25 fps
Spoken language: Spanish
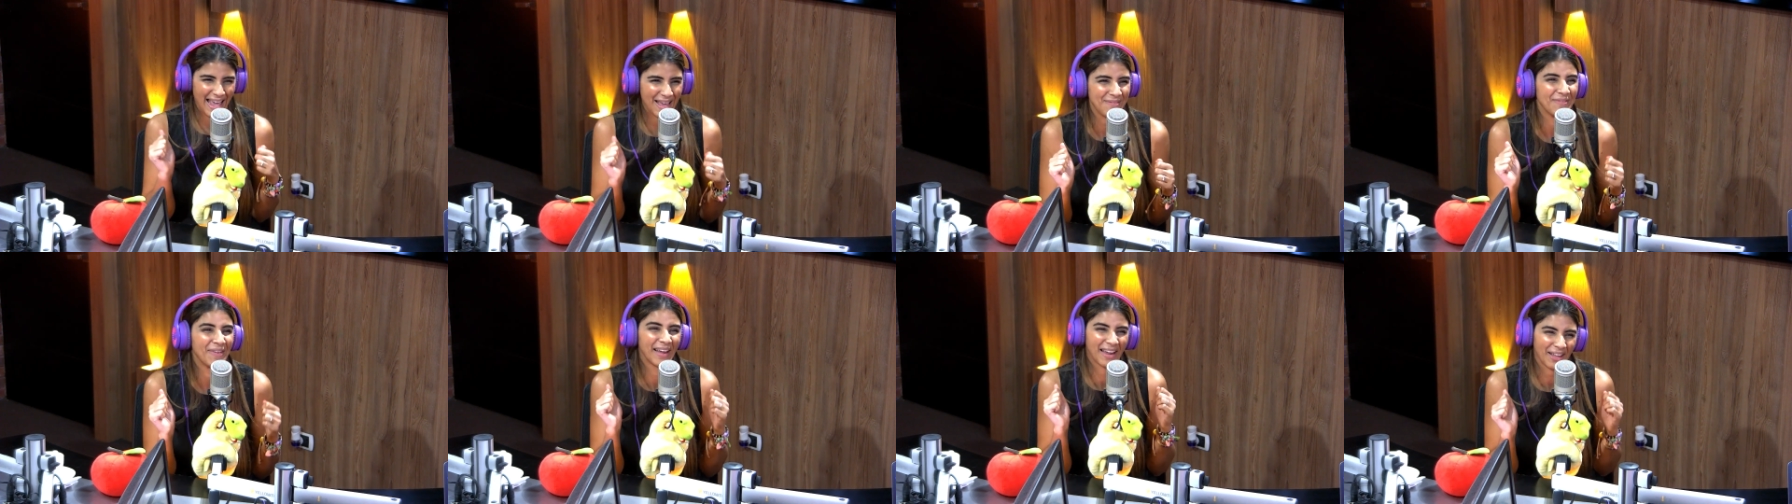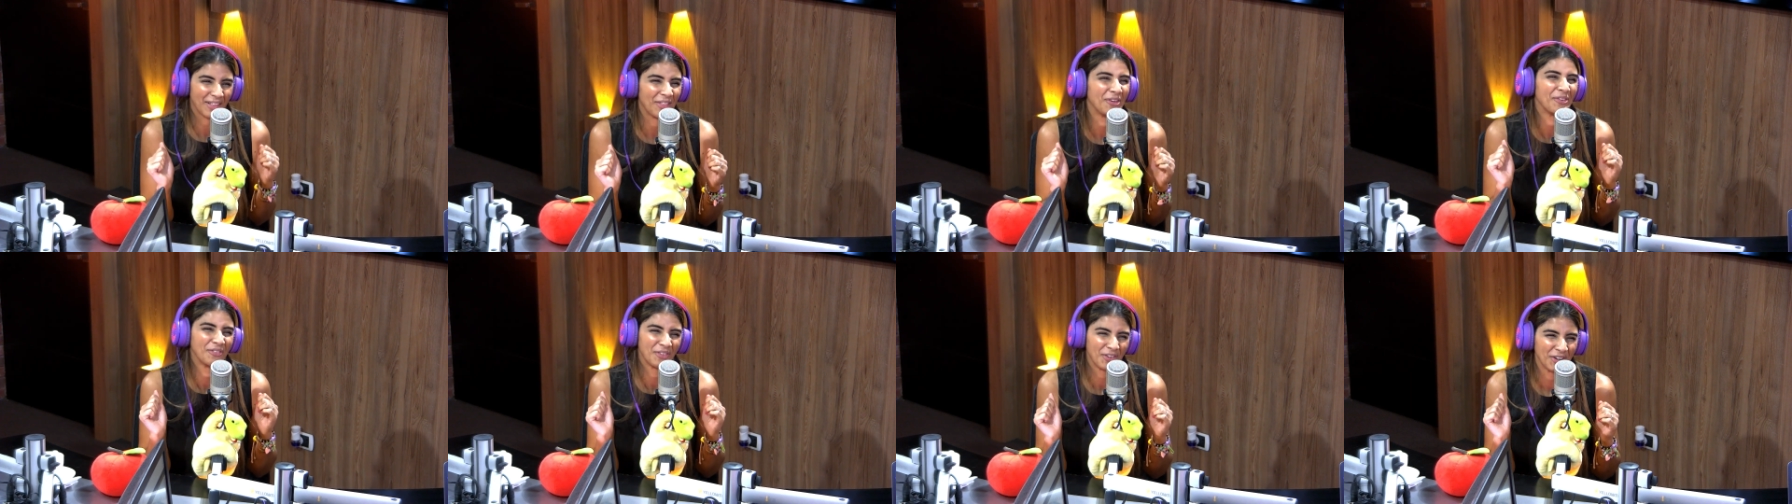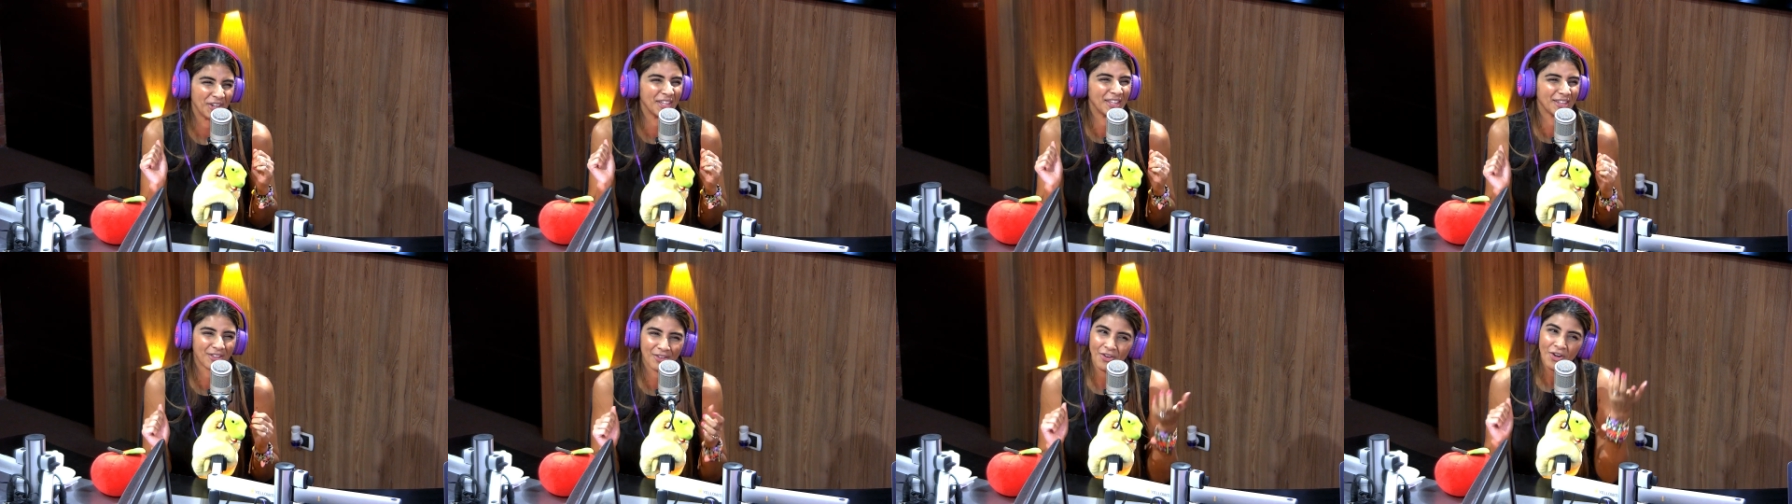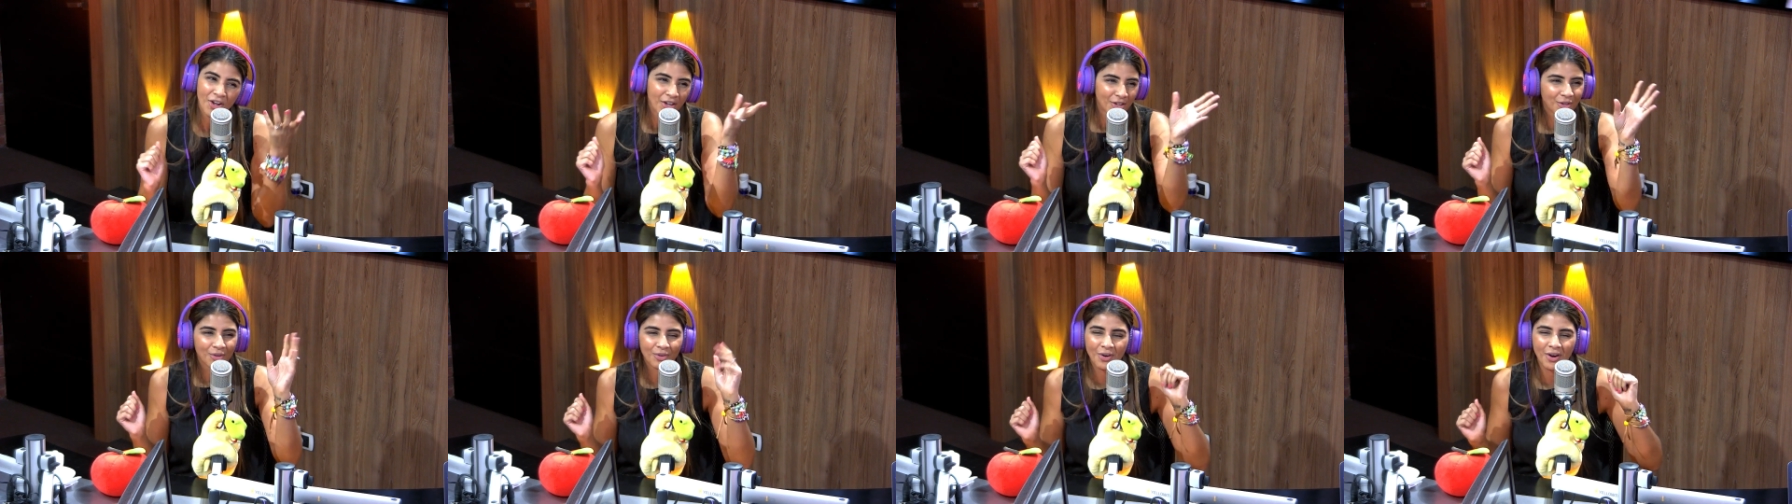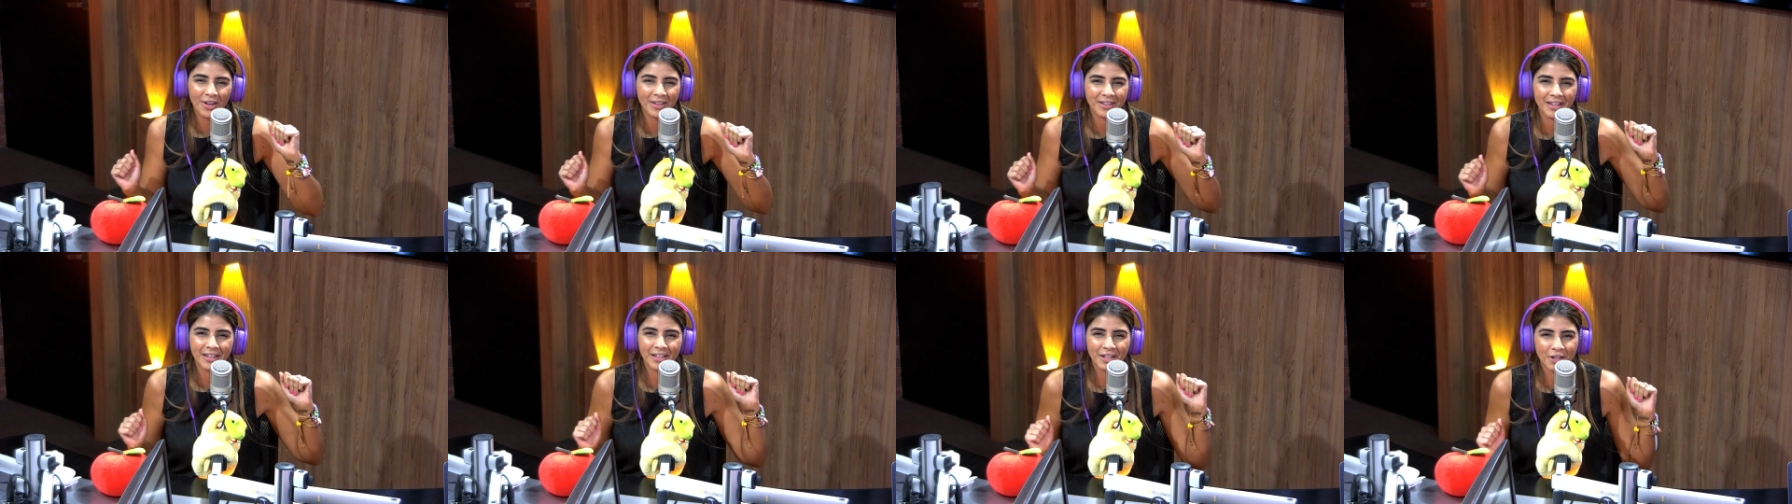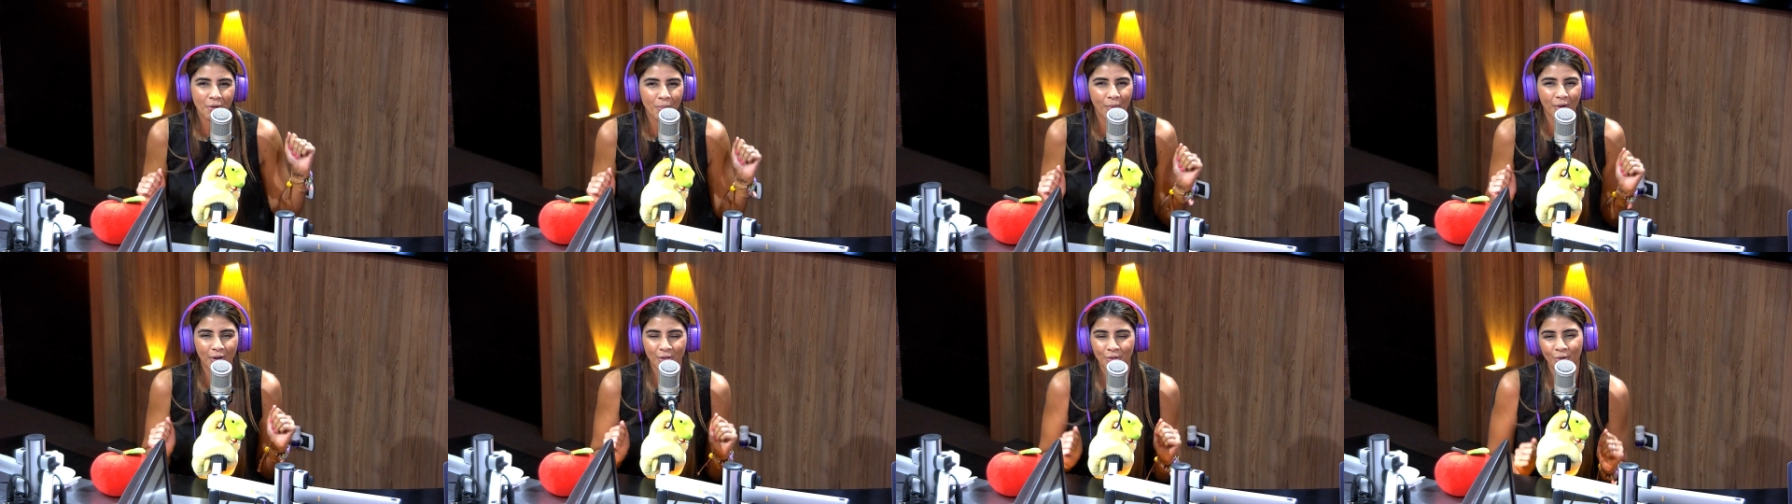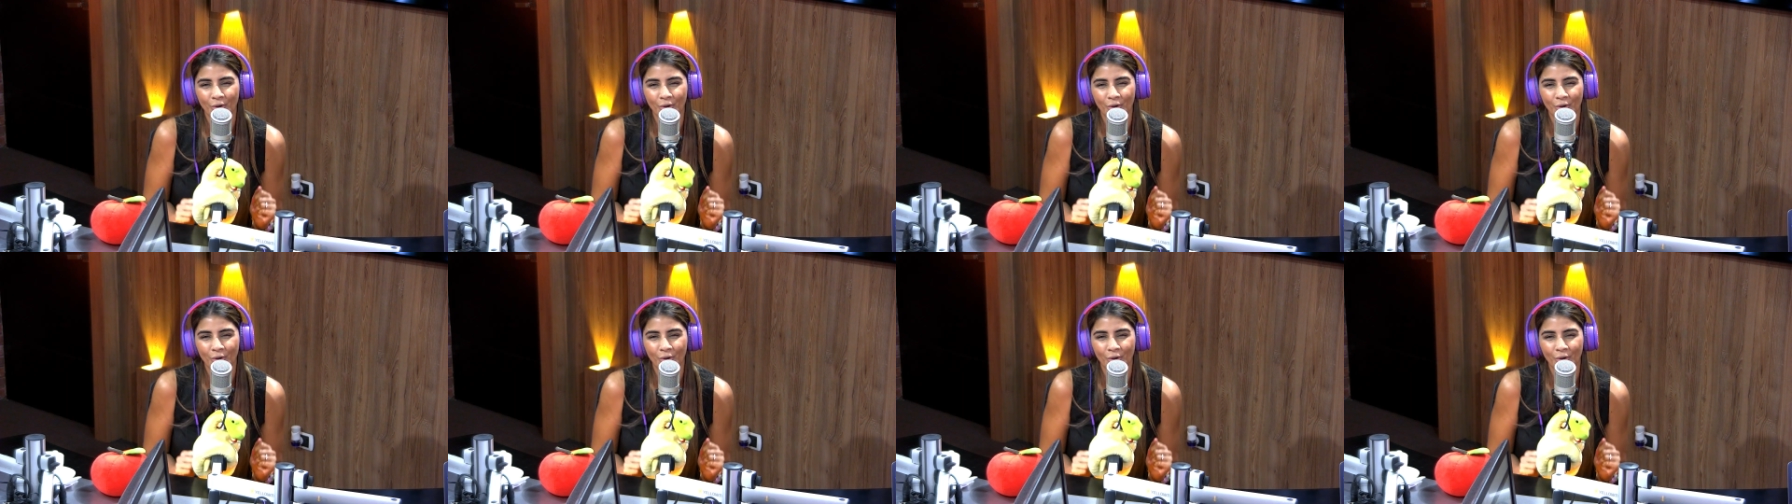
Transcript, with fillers: y me quedó bonito. Tú no lo entendido porque tú